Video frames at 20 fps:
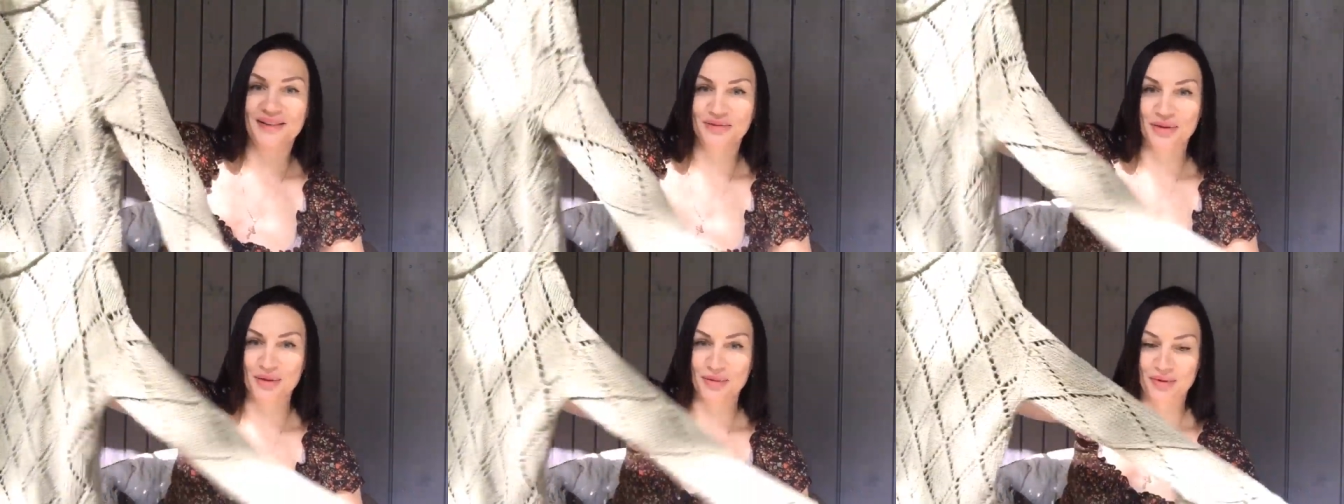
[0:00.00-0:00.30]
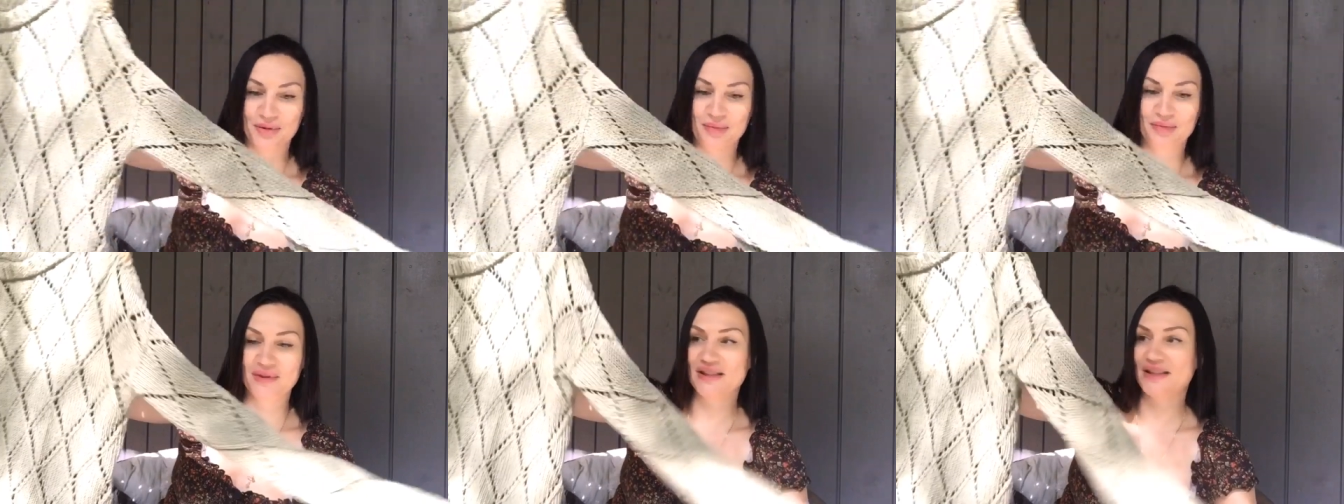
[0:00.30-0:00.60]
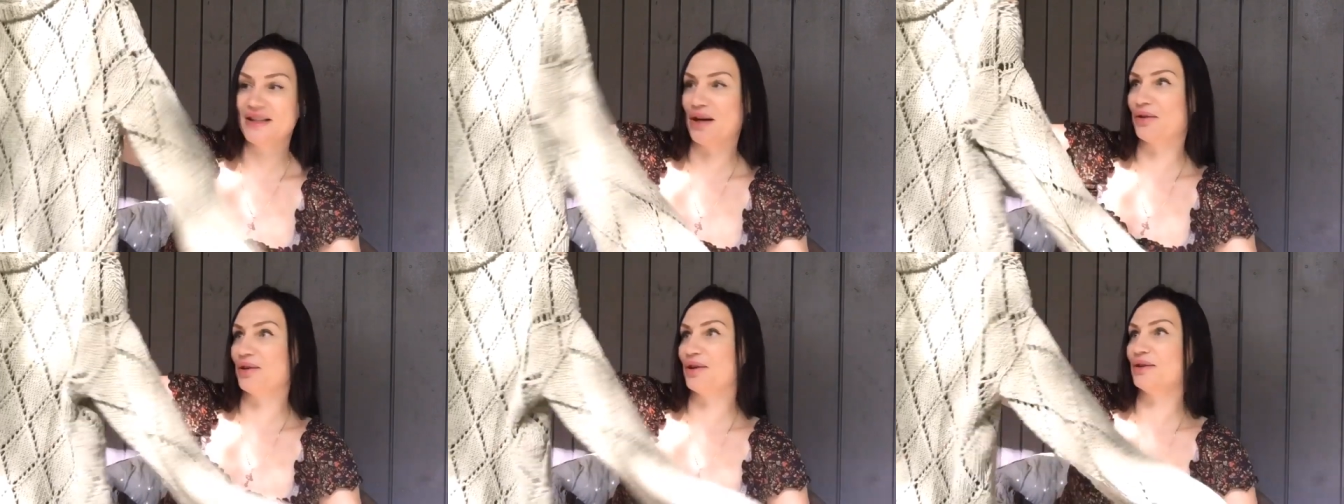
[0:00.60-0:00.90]
В общем, не
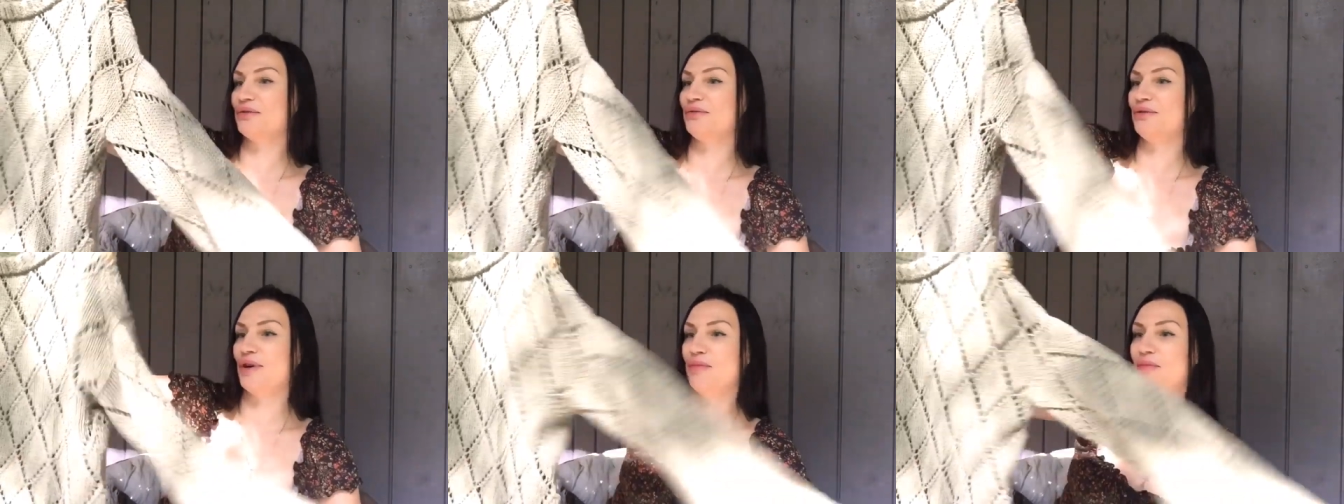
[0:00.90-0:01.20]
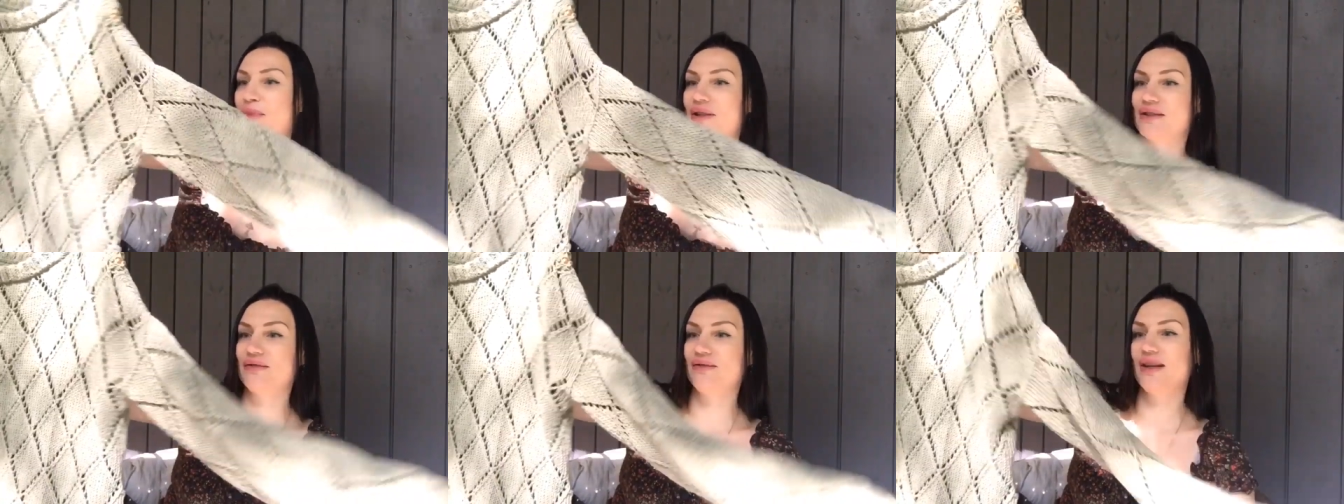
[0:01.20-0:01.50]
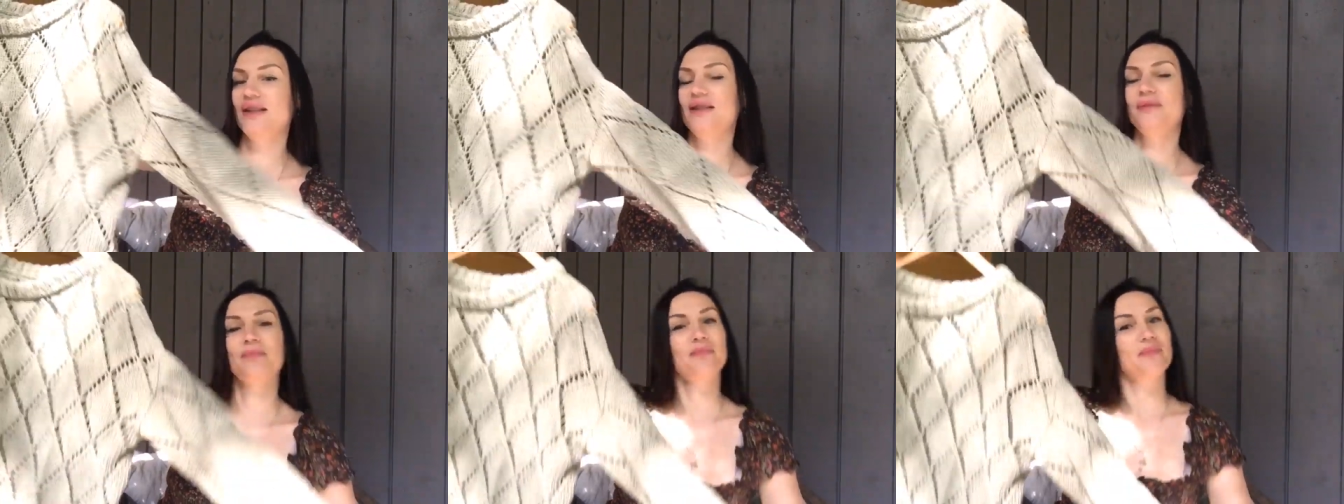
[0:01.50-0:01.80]
знаю, как его
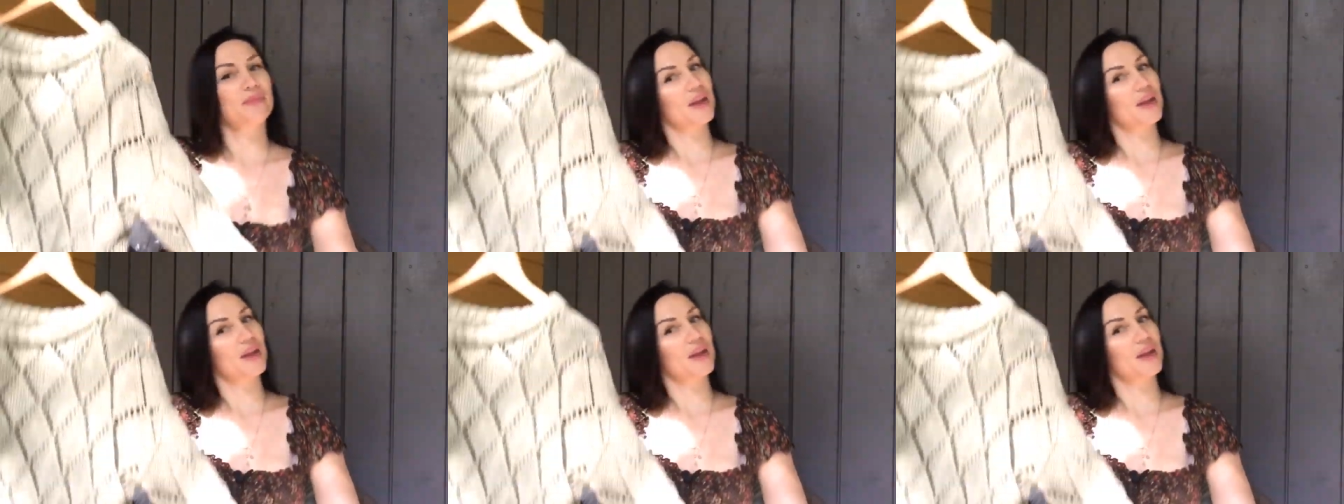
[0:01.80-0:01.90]
обозвать.